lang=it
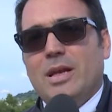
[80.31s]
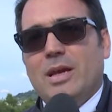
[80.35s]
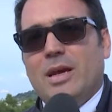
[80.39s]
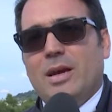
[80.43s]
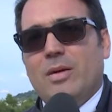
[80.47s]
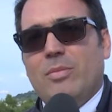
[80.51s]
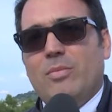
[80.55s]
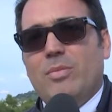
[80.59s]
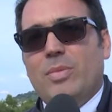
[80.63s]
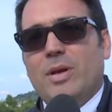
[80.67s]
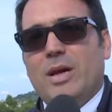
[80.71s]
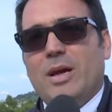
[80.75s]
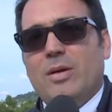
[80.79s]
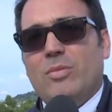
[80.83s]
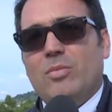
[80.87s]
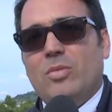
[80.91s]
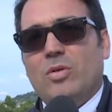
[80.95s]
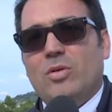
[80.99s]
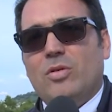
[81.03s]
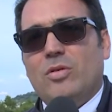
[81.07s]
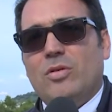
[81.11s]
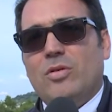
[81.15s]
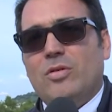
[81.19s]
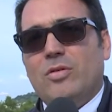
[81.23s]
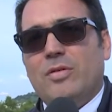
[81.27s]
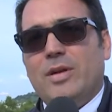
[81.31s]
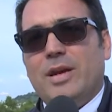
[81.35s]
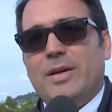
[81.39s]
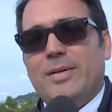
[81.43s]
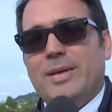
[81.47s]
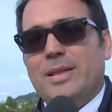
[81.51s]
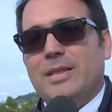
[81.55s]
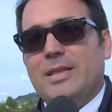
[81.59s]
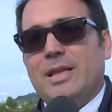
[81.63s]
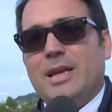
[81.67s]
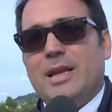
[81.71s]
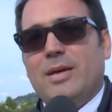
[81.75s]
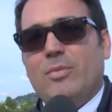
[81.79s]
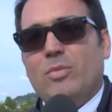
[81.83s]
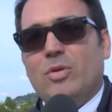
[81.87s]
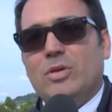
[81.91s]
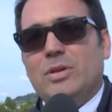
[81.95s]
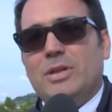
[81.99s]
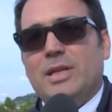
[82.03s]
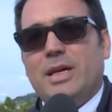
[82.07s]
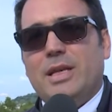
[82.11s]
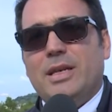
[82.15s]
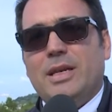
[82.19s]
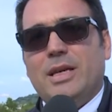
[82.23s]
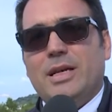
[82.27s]
abbiamo veramente la
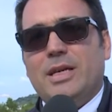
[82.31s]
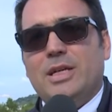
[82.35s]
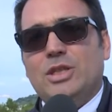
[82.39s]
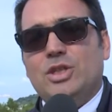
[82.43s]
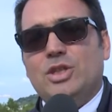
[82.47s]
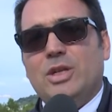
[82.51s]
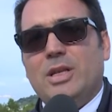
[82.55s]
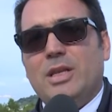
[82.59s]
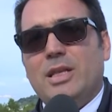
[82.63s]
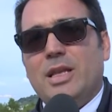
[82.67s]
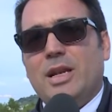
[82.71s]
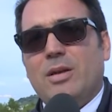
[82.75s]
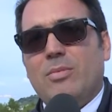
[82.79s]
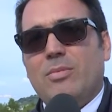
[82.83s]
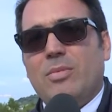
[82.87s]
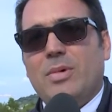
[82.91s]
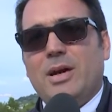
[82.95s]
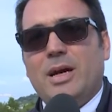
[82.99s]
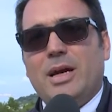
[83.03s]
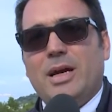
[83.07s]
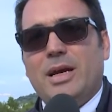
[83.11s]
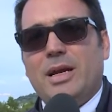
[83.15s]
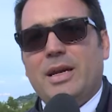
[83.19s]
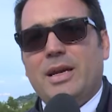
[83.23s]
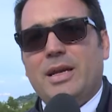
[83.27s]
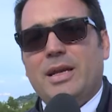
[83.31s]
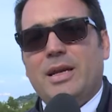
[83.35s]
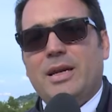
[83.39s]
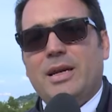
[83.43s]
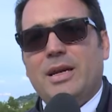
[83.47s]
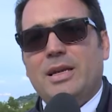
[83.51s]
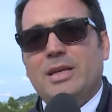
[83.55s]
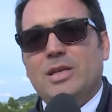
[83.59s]
montagna che scende al mare,